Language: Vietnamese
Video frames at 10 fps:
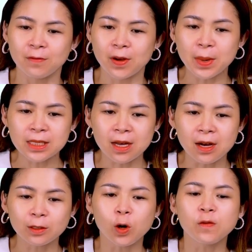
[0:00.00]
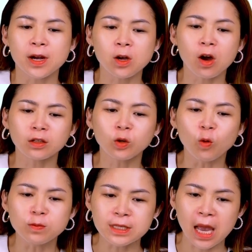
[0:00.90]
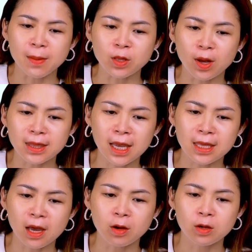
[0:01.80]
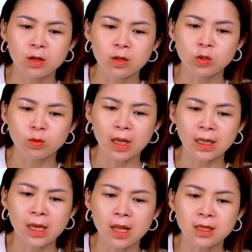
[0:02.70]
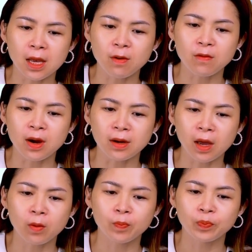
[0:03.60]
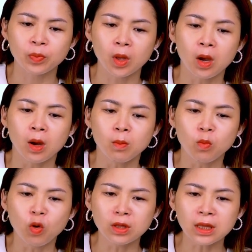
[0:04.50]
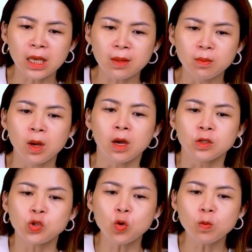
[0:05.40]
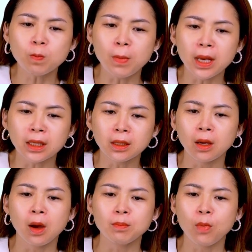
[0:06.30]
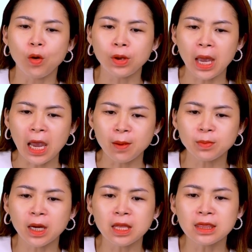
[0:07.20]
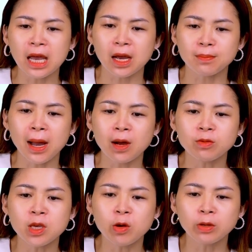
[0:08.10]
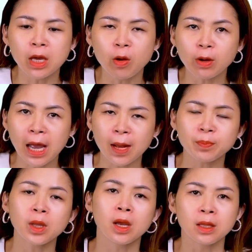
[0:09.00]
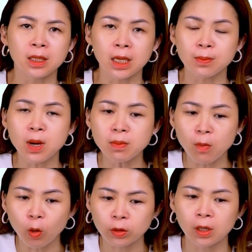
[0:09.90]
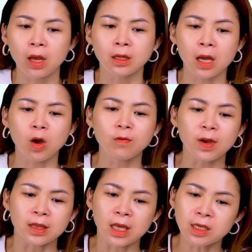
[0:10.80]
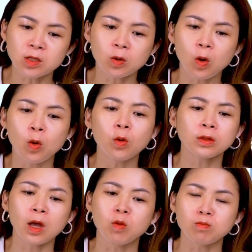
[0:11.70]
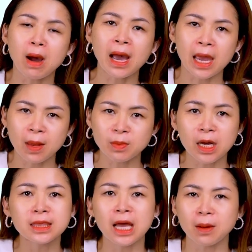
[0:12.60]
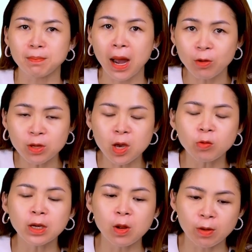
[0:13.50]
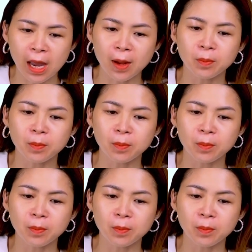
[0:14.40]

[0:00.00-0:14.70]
Và bây giờ cô và con cùng giải bài toán này nào. Chúng ta ghi là giải vào vở nào. Muốn tìm trung bình mỗi em cân nặng bao nhiêu kg thì bước một các con phải tính cho cô tổng ba em cân nặng bao nhiêu kg.